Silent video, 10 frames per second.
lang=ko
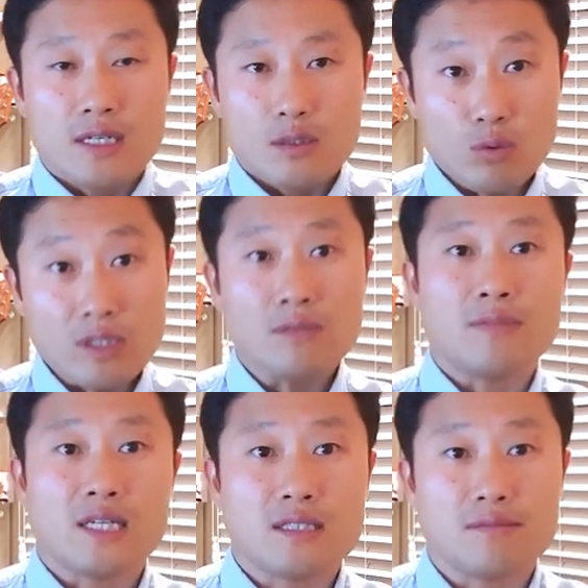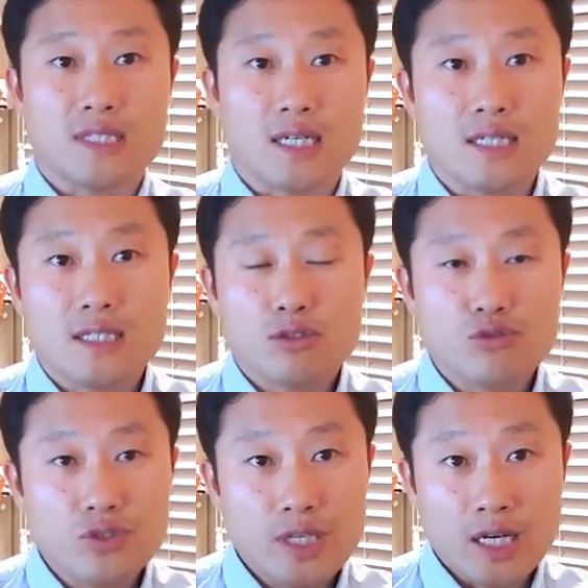똑같은 마인드입니다.
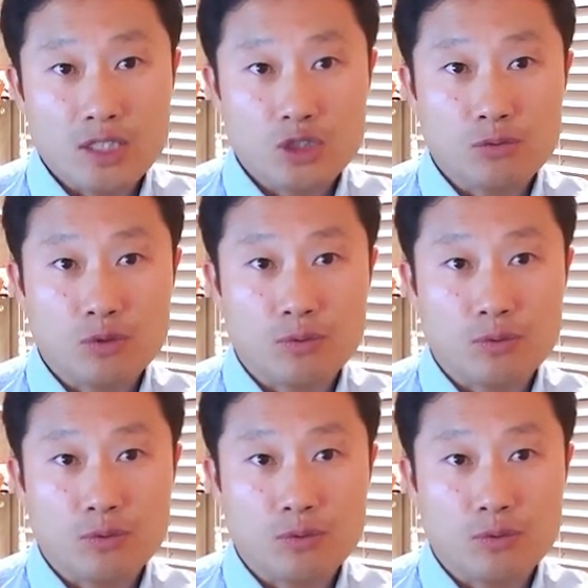수익의 관점으로